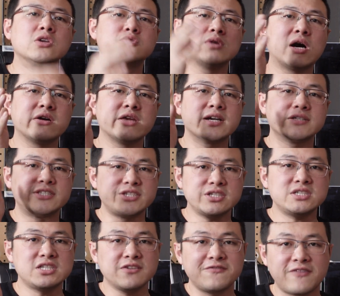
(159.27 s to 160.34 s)
需要一个
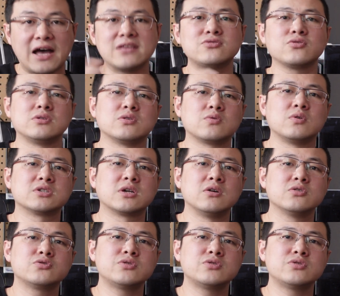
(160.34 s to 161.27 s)
极其繁琐的过程：